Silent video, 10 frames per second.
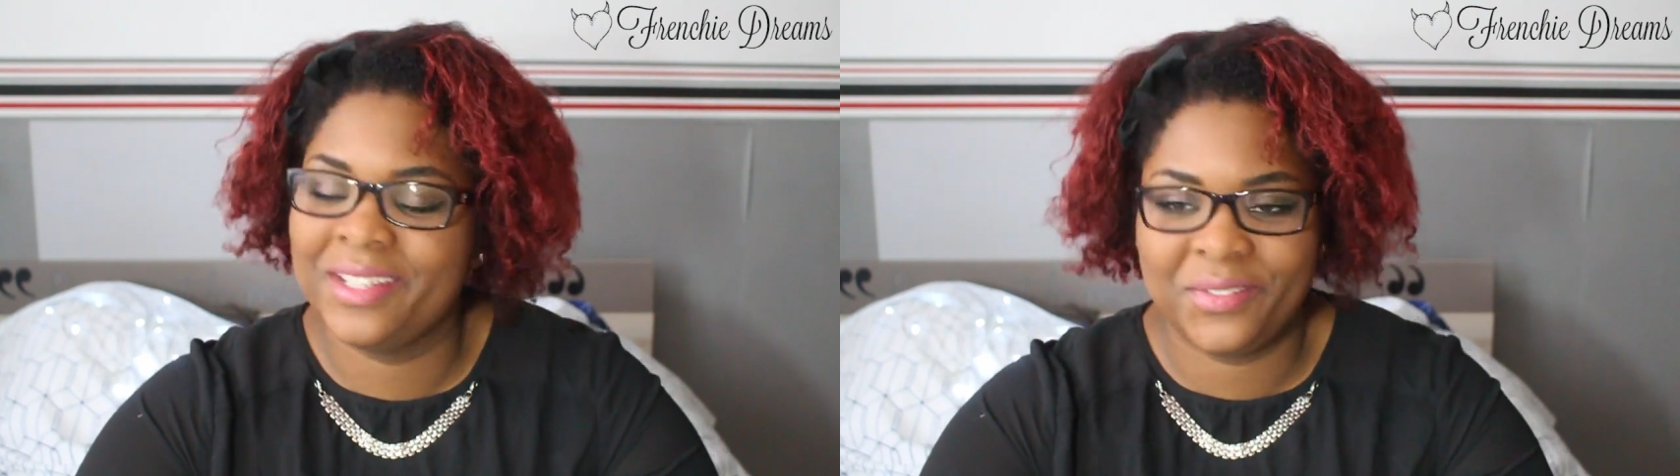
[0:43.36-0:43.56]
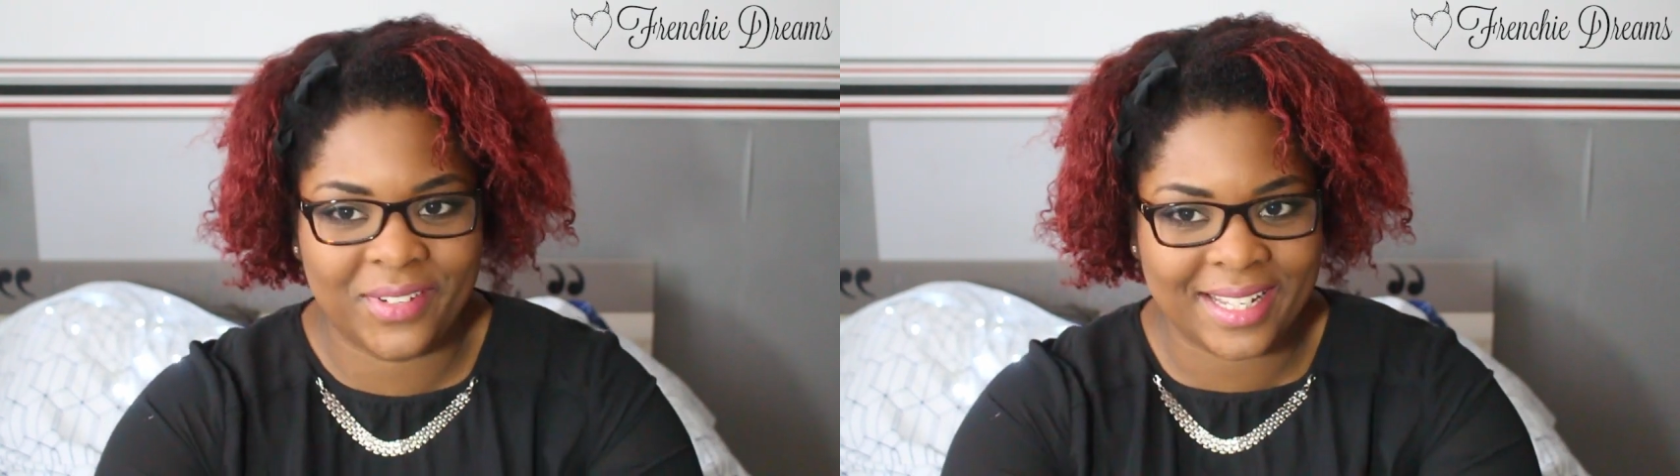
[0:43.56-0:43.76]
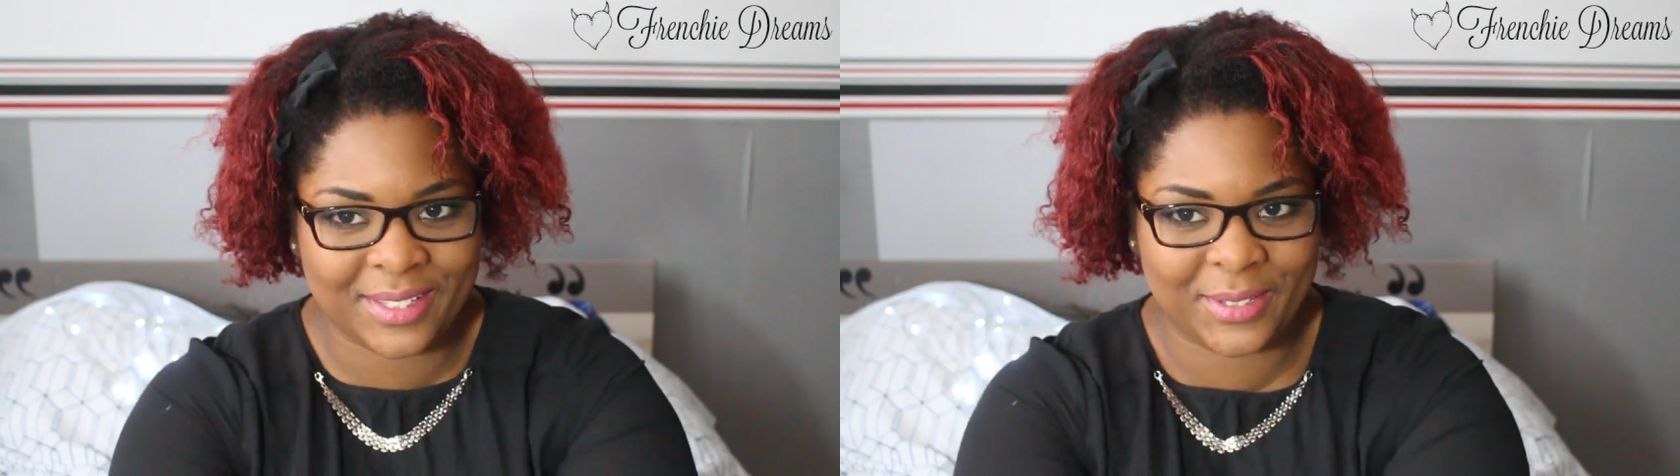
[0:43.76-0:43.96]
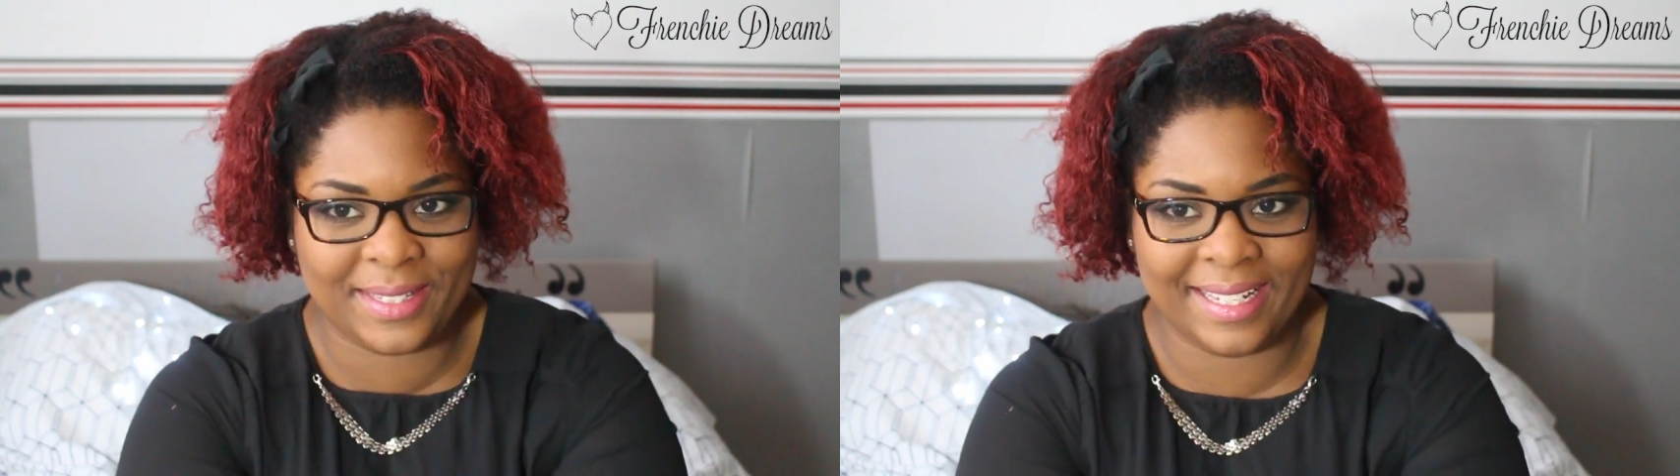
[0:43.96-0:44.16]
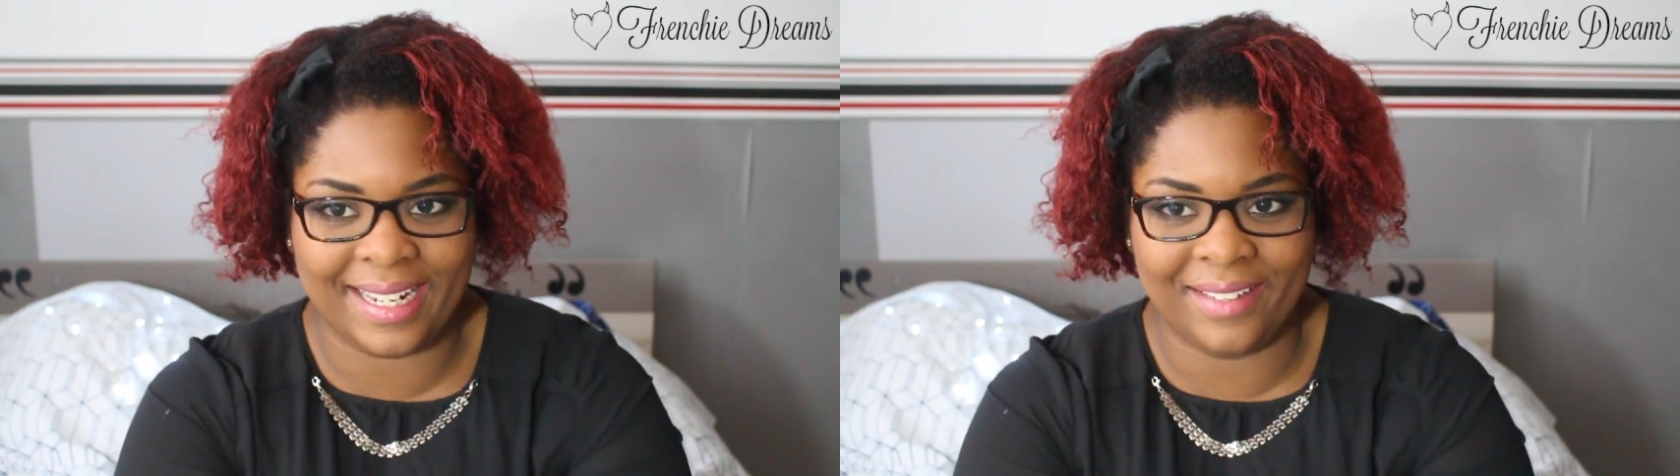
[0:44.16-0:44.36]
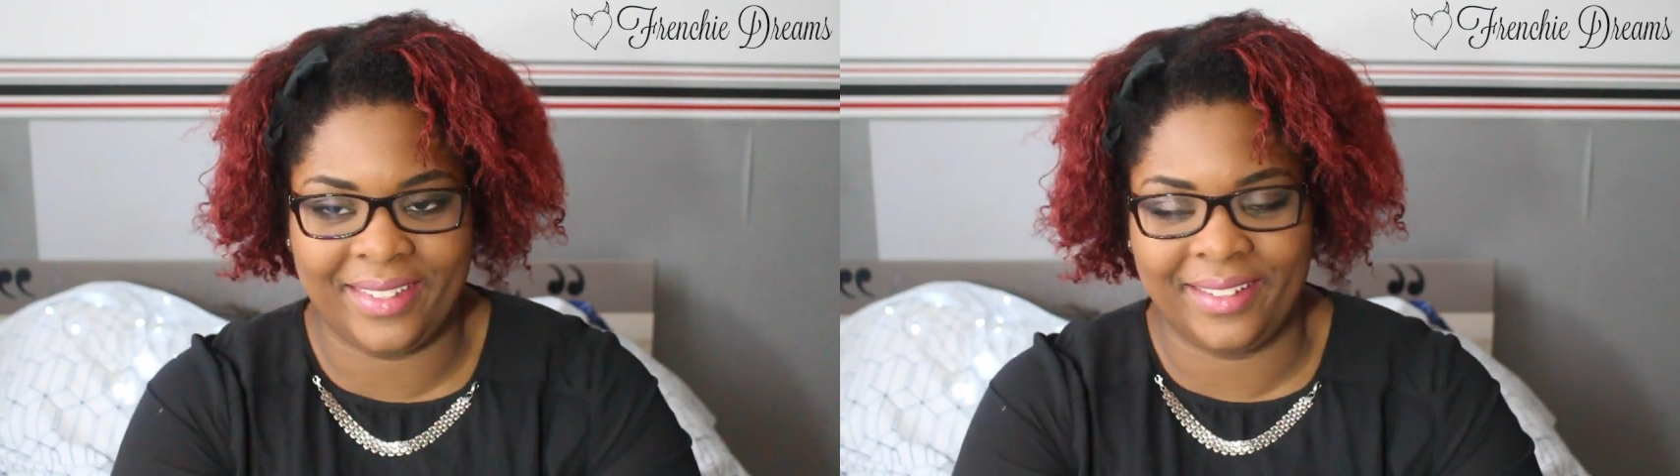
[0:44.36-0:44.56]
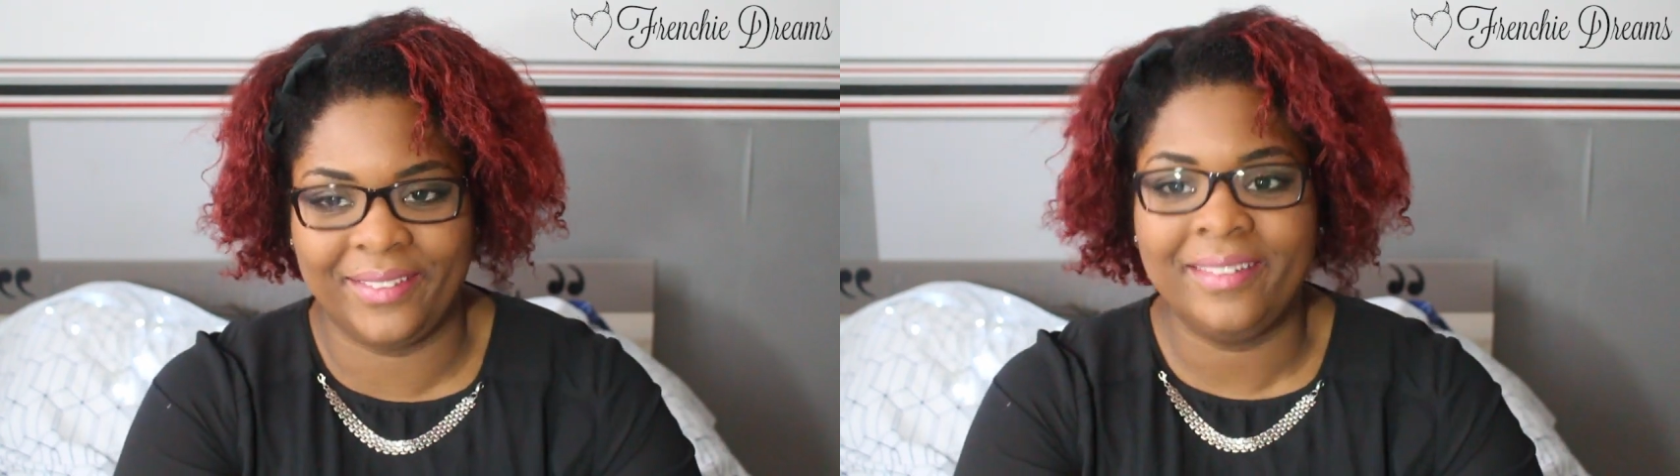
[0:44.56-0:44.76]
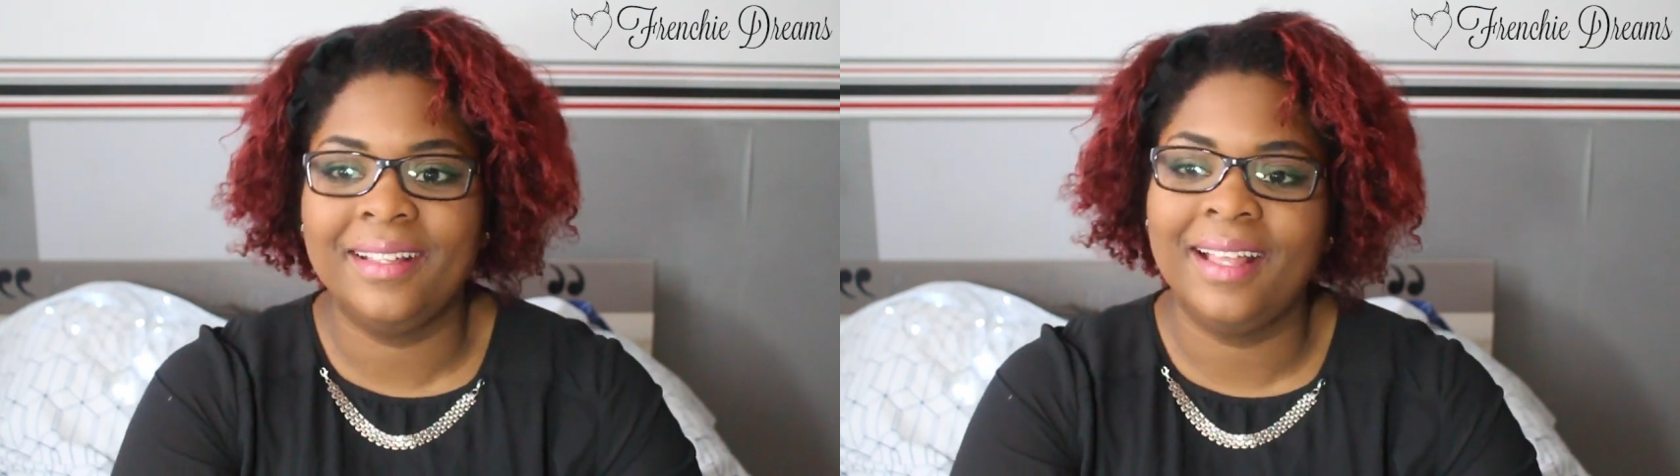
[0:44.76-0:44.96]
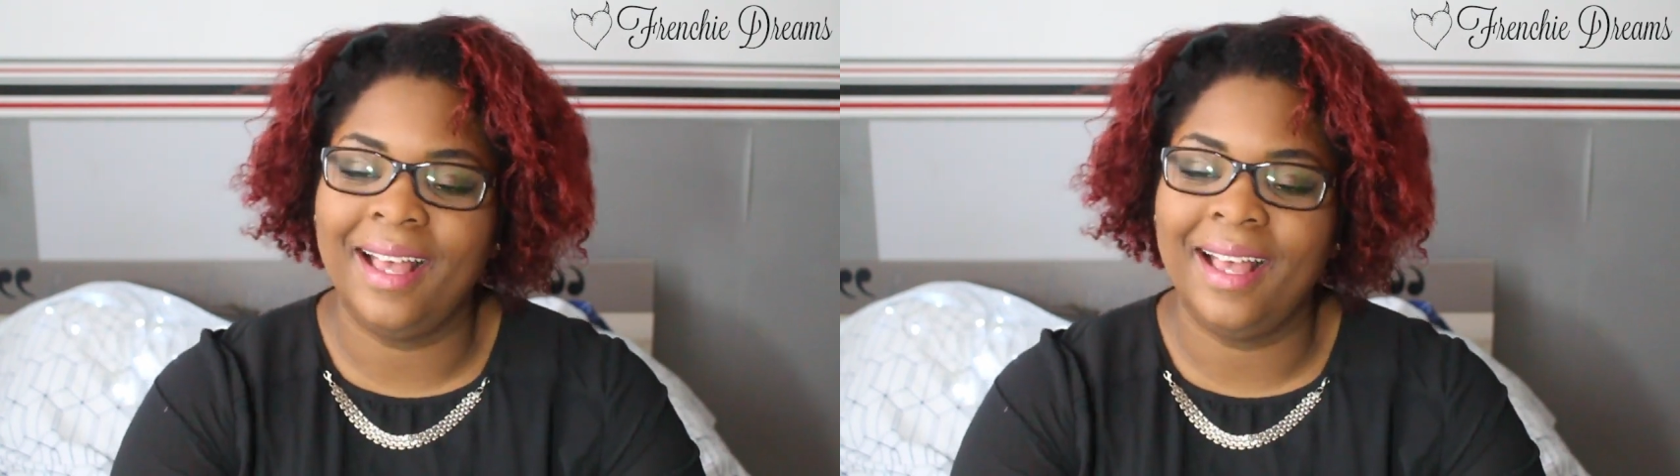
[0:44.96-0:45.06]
je vous laisse tout de la vidéo.